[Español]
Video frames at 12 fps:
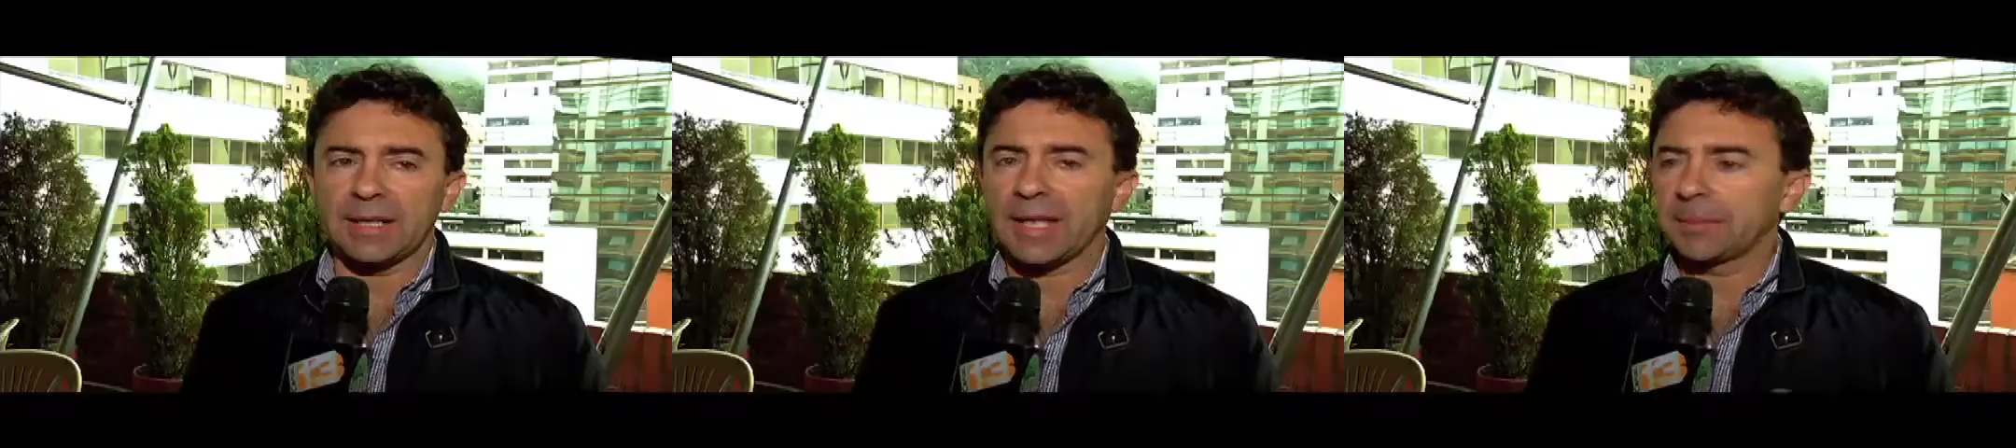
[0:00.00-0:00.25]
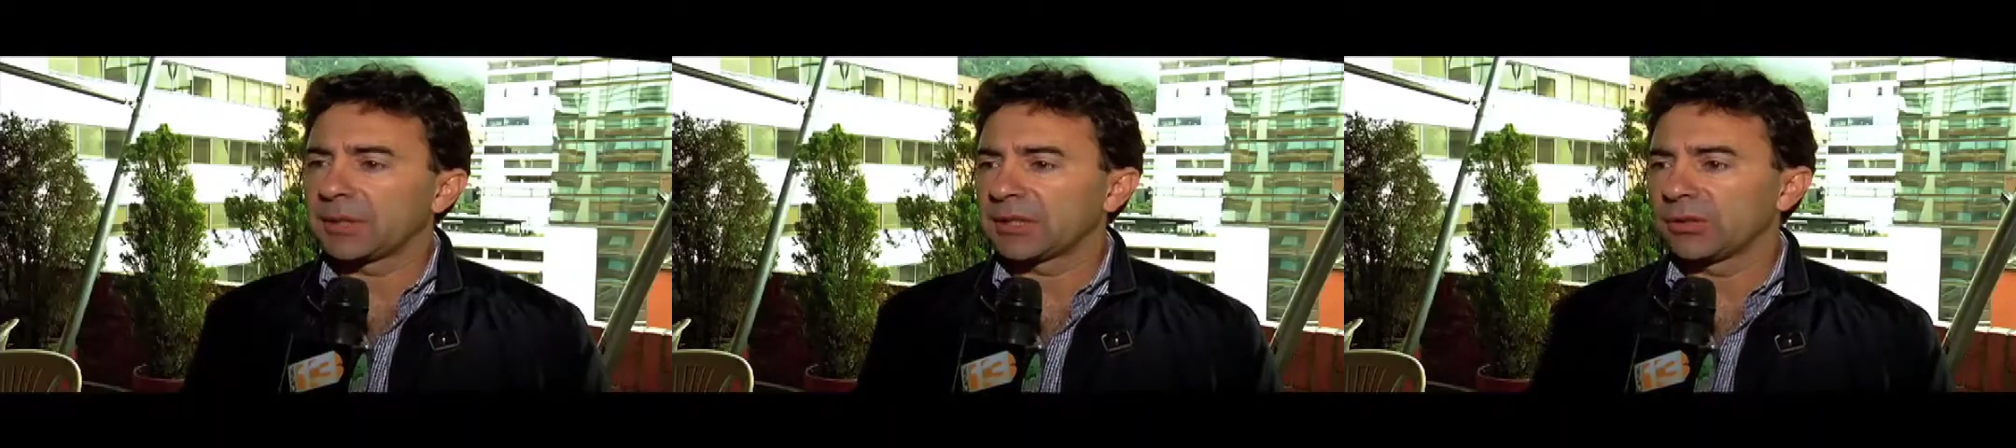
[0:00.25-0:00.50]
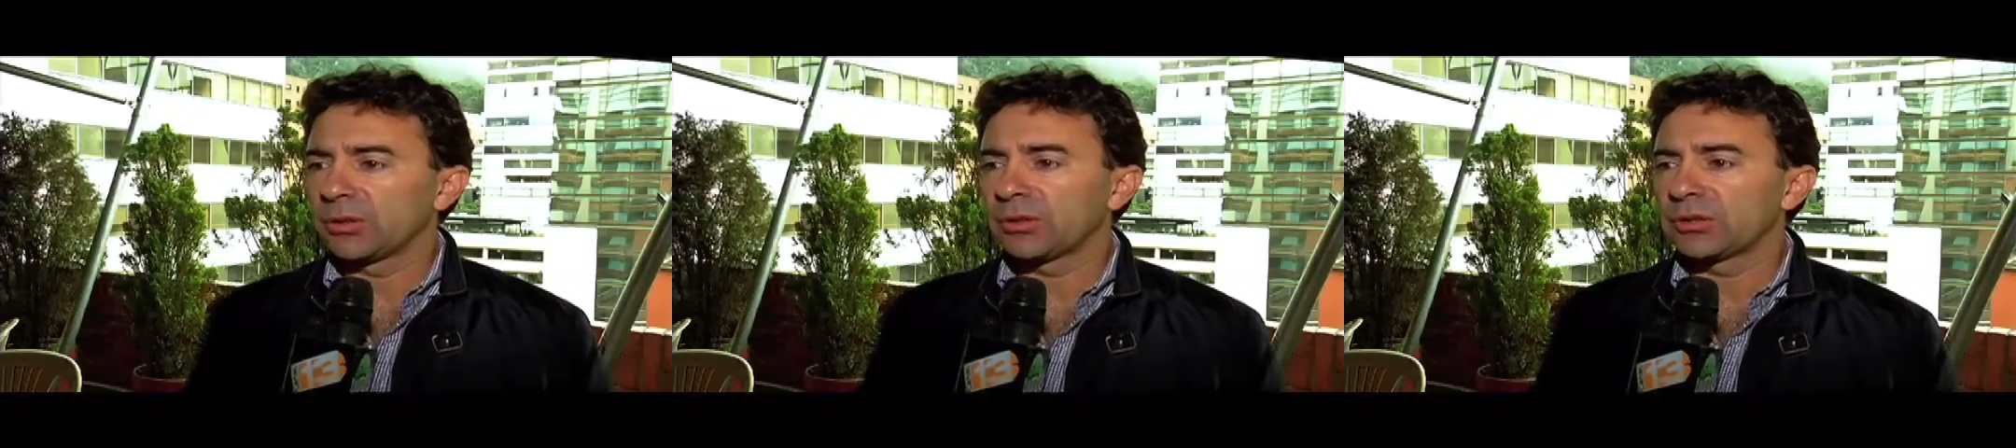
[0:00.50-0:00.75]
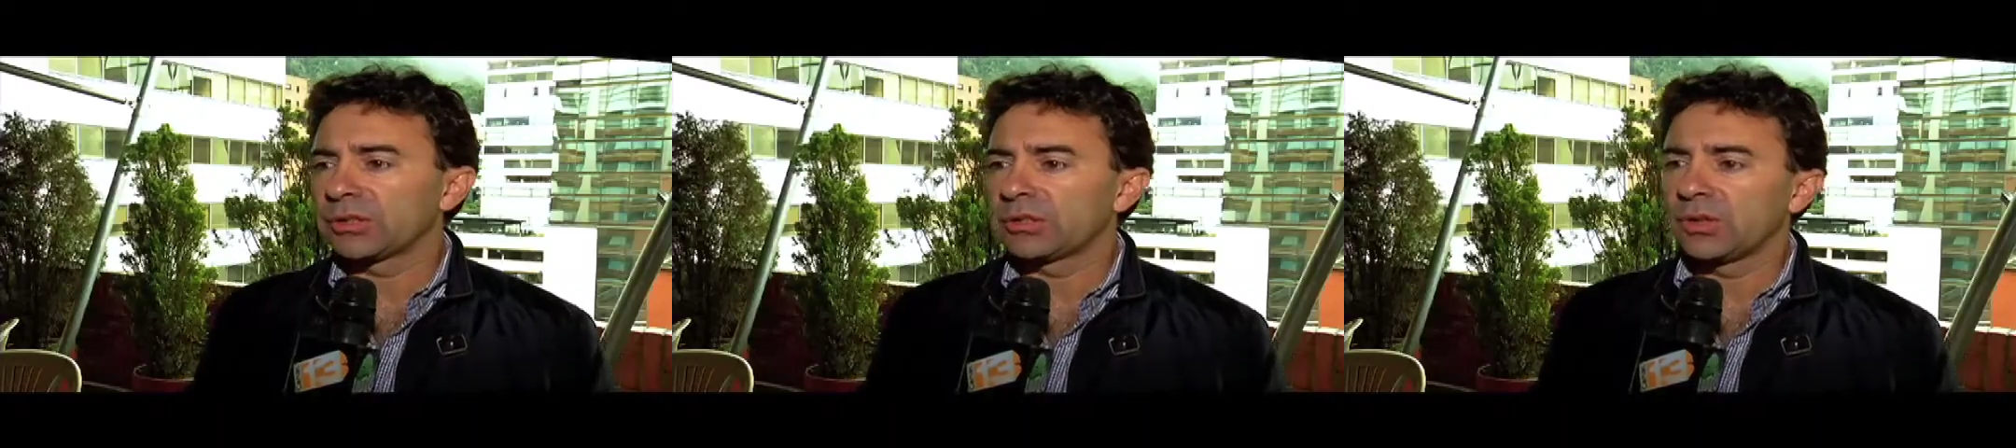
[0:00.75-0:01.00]
La adaptación
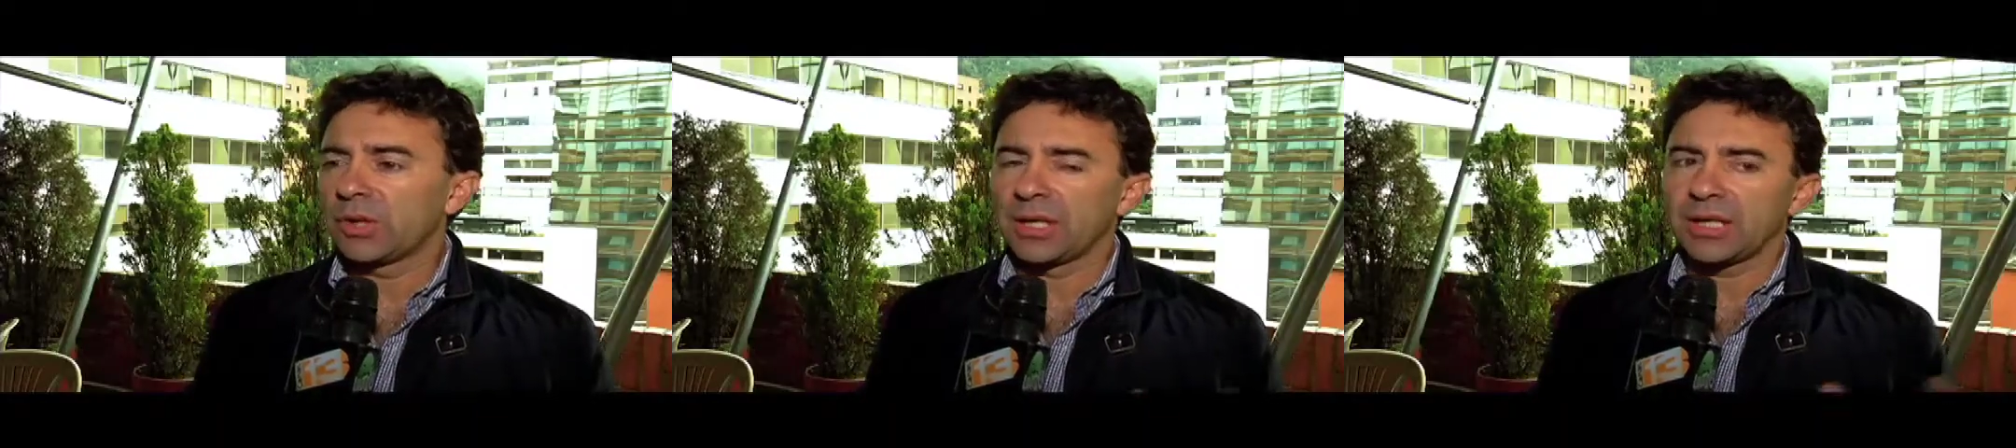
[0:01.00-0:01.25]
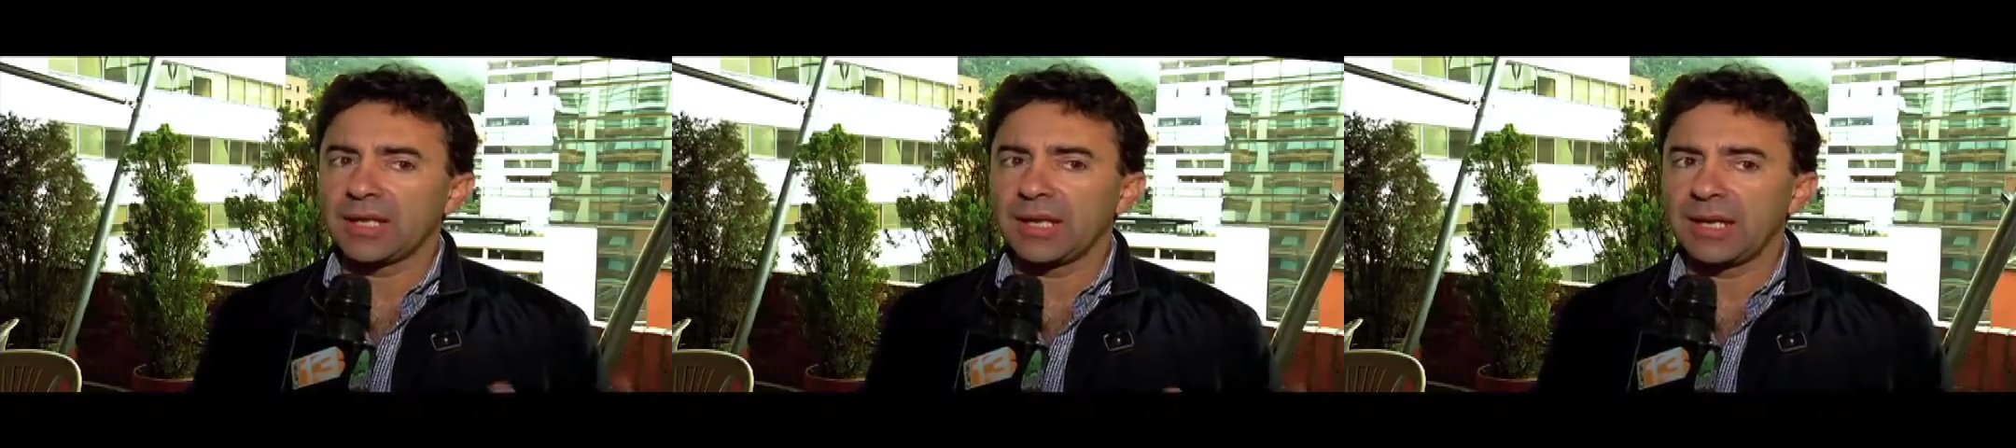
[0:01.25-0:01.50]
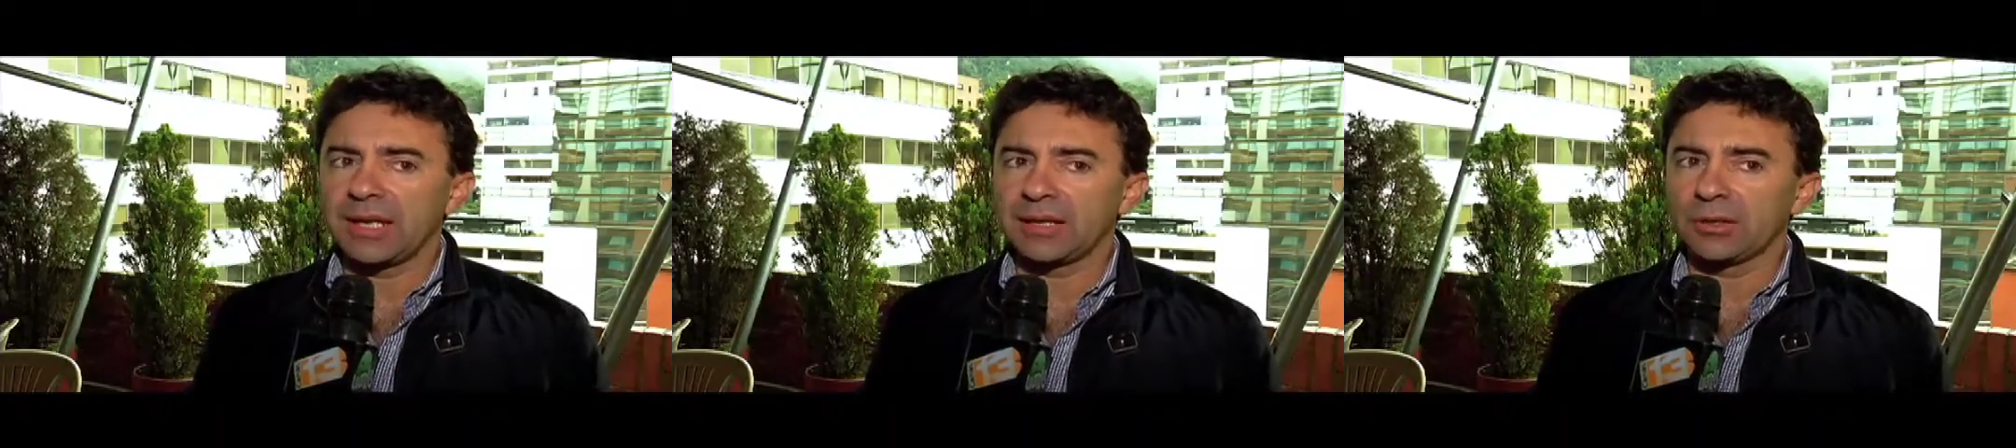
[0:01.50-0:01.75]
consistió en que